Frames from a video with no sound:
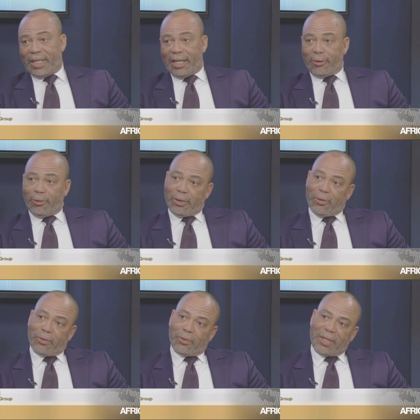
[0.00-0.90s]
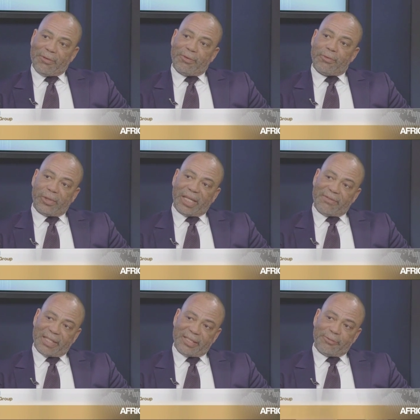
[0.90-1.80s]
a, on vu fleurer
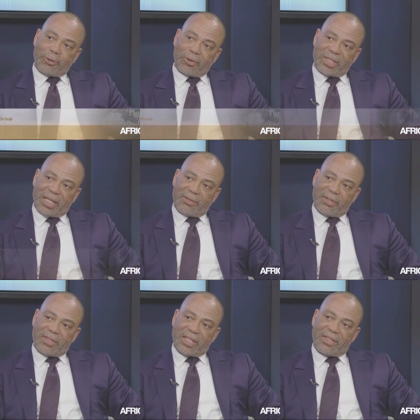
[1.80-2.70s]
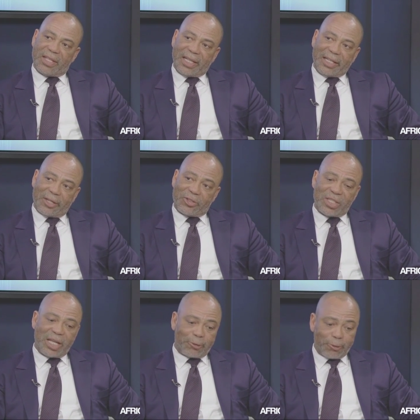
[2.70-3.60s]
effectivement, donc, cette
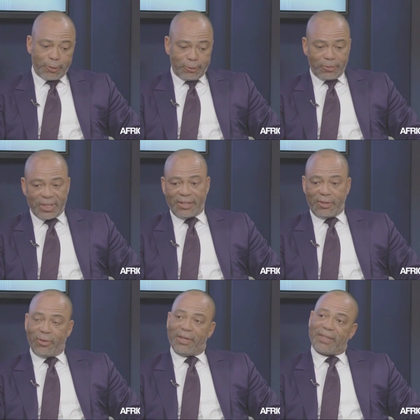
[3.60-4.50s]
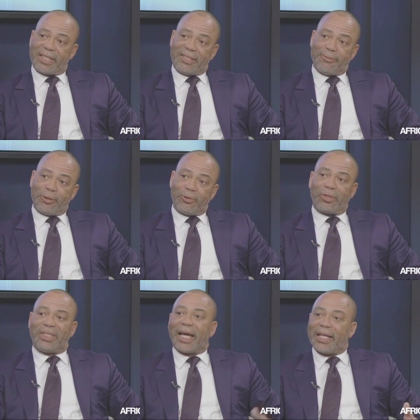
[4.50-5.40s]
anarchie-là que nous essayons effectivement
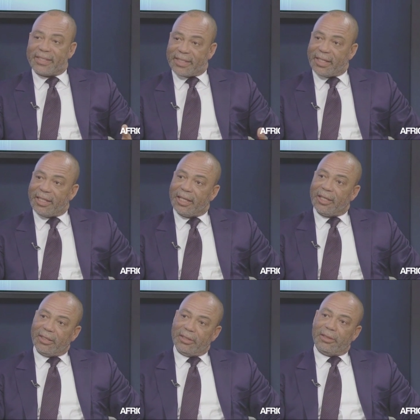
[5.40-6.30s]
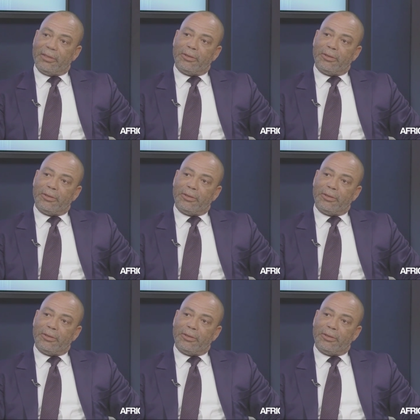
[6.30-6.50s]
d'éradiquer euh,